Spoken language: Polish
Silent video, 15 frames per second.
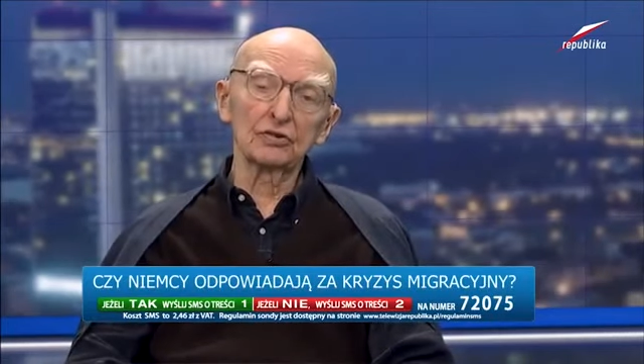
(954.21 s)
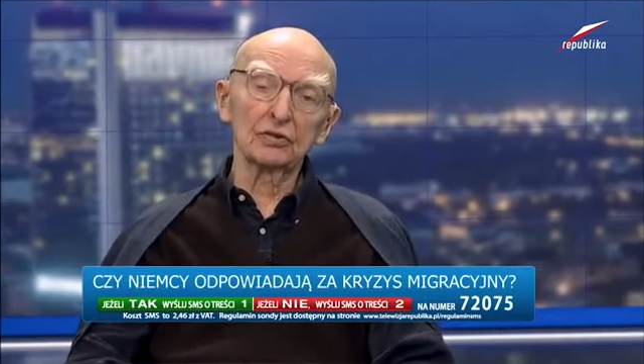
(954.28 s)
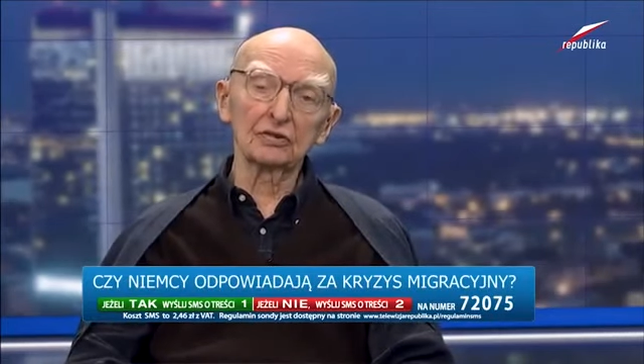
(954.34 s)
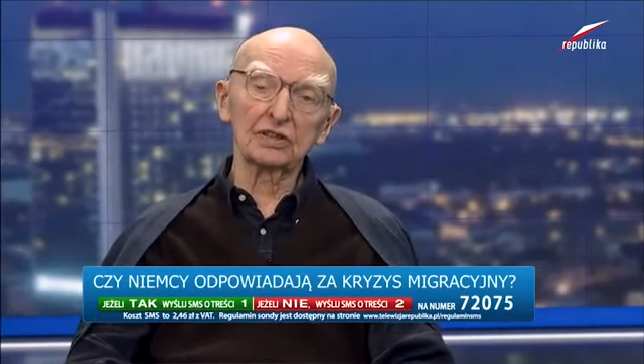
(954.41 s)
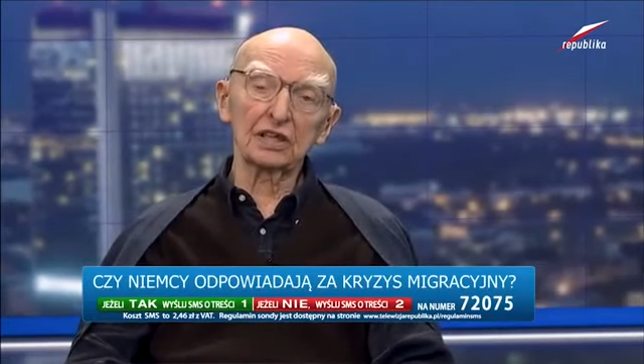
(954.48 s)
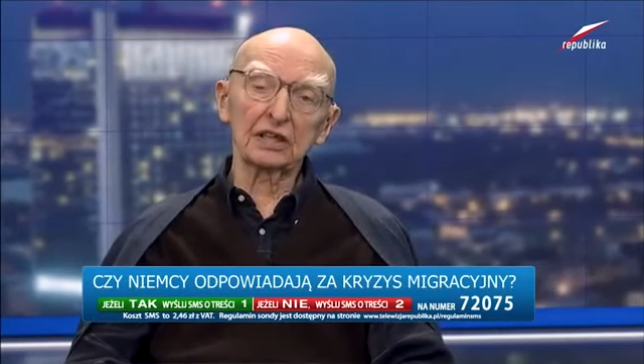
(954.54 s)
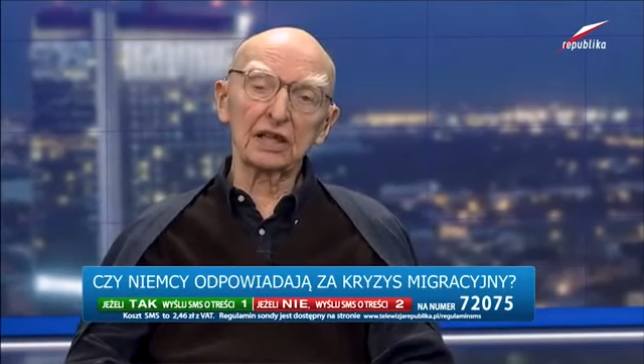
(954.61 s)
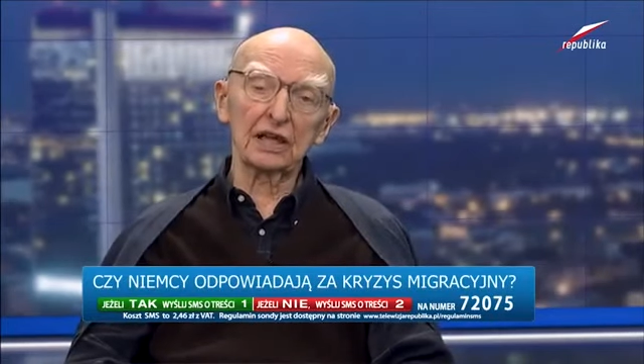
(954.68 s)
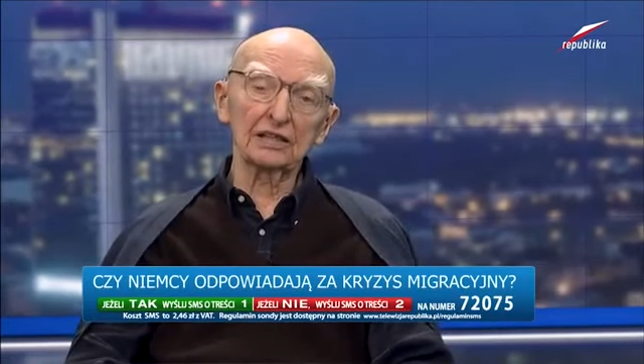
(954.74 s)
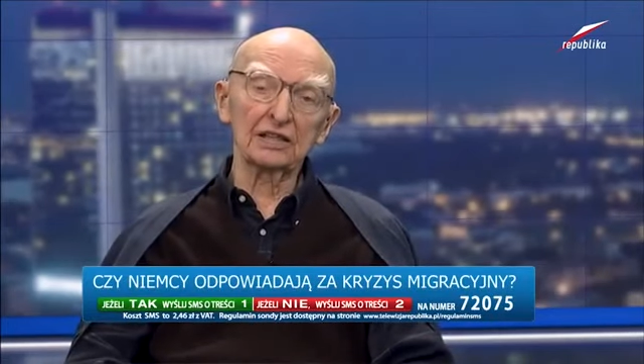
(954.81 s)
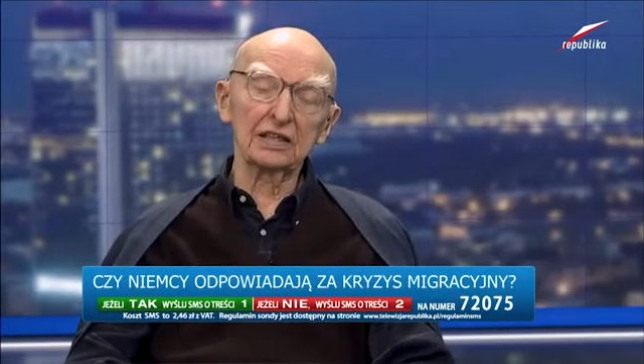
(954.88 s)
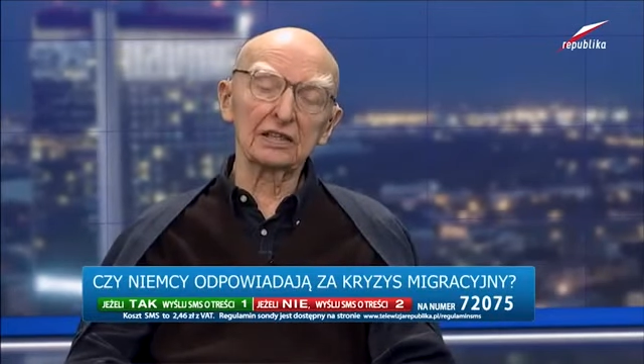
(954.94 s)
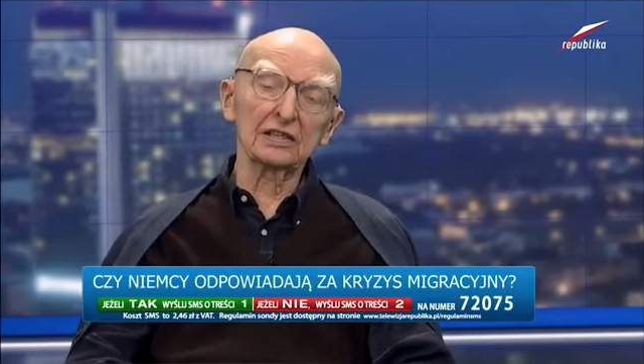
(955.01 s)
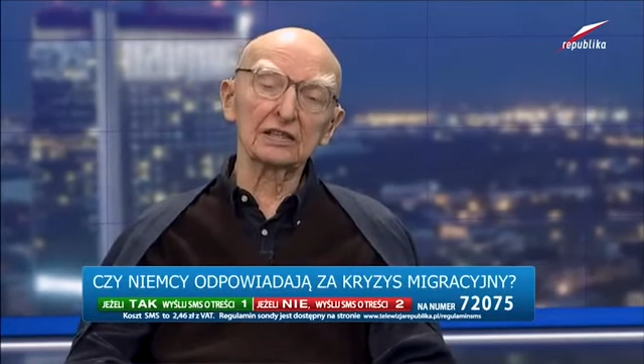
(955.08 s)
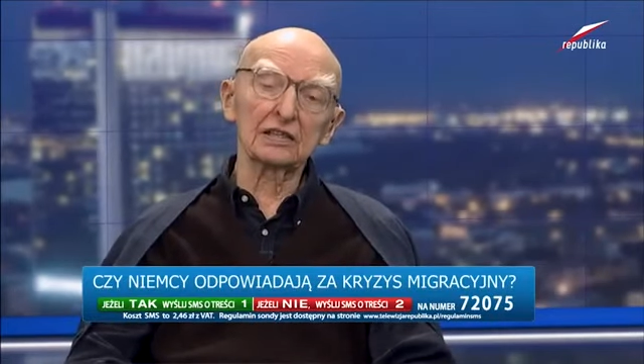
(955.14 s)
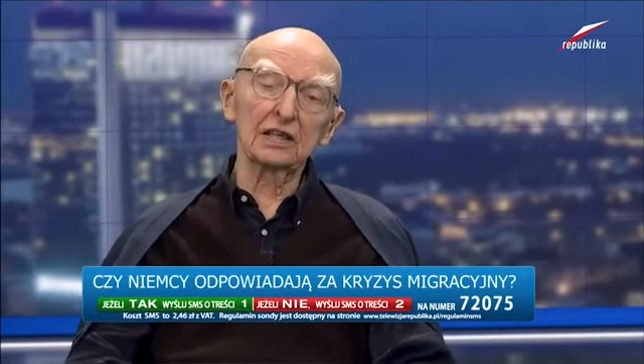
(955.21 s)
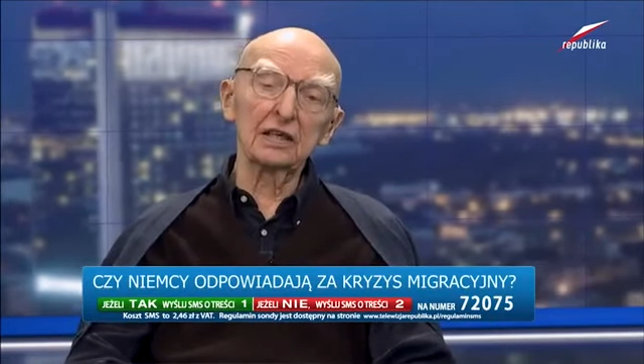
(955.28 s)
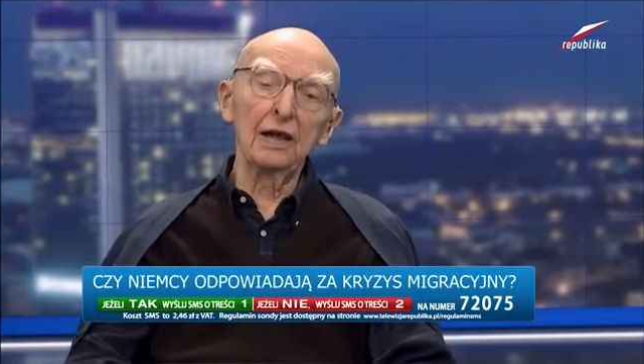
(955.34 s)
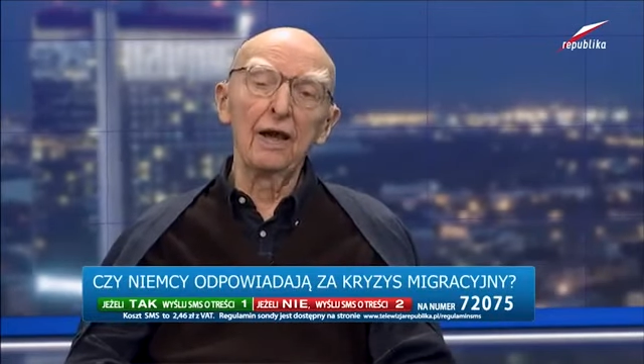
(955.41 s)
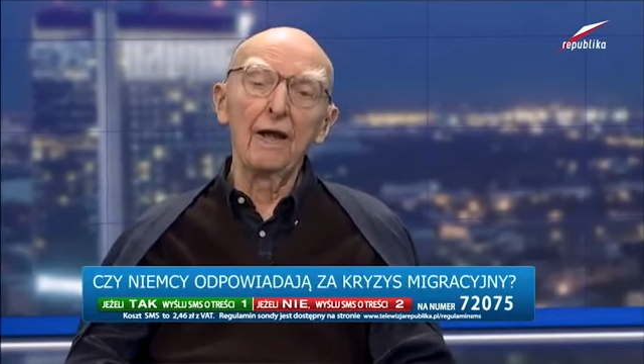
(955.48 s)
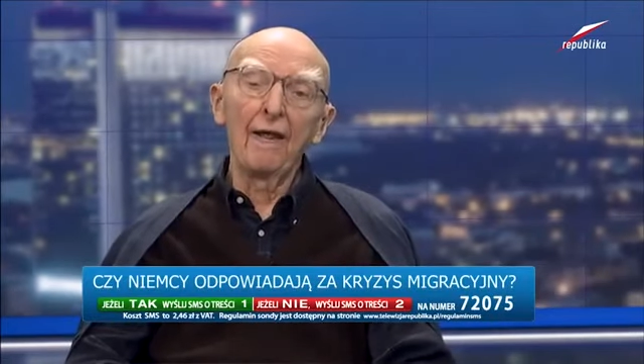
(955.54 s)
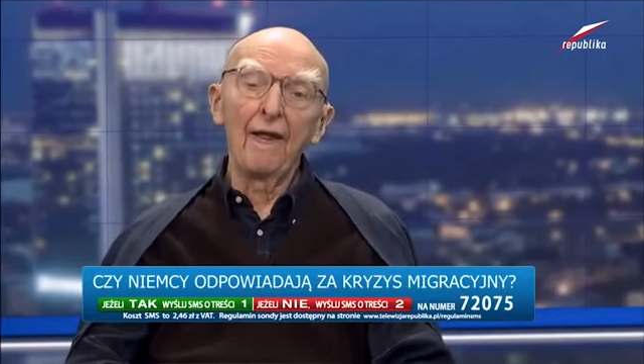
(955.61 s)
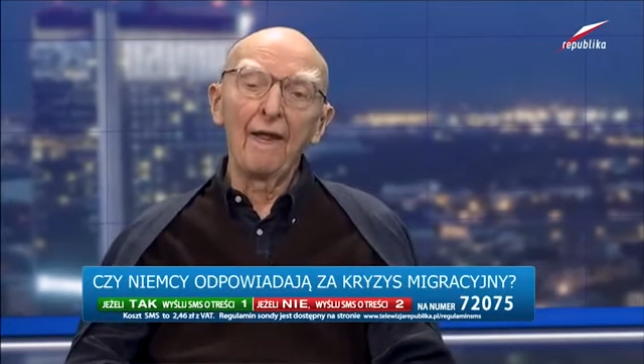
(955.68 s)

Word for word: Związek Radziecki,